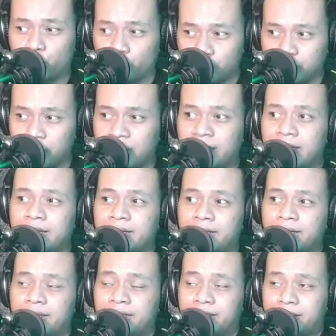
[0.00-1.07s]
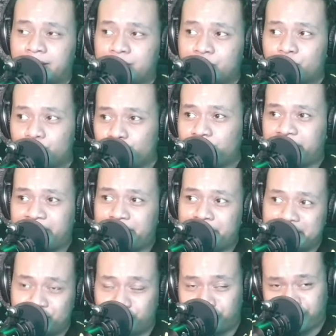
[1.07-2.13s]
tour sungai
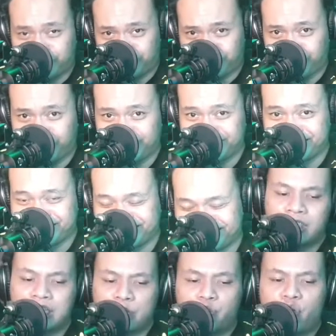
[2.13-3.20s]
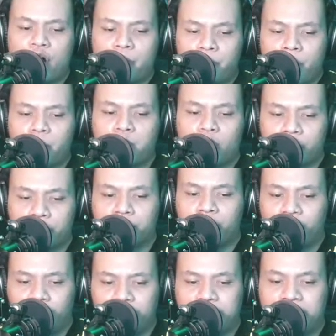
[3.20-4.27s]
Amazon itu sebuah popcorn
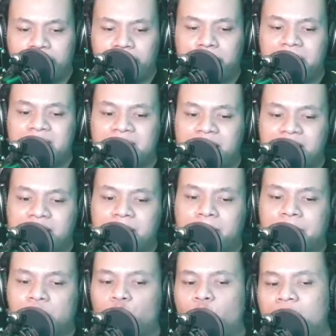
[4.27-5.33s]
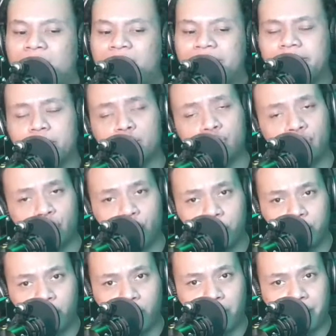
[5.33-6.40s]
movie dengan penjelasan petualangan yang
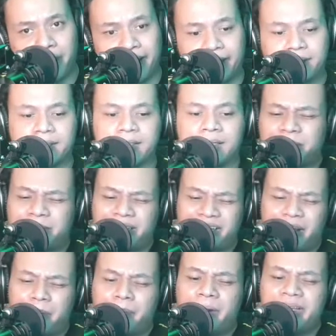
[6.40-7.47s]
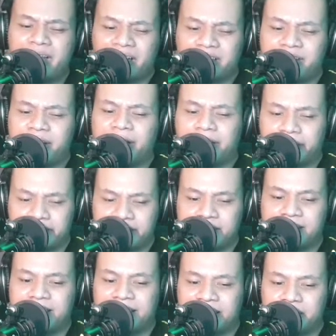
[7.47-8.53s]
cukup kompleks. Sebenarnya banyak genre
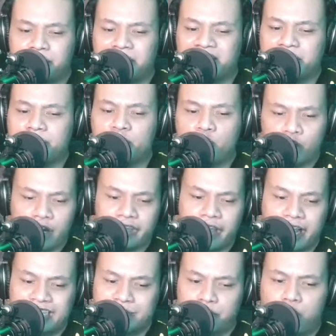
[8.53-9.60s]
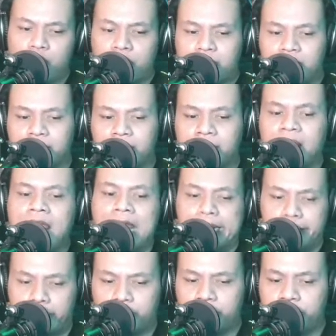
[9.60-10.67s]
sejenis macam Dora the Explorer,
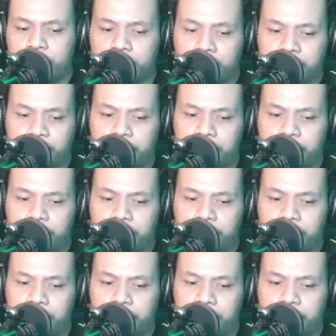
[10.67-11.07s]
National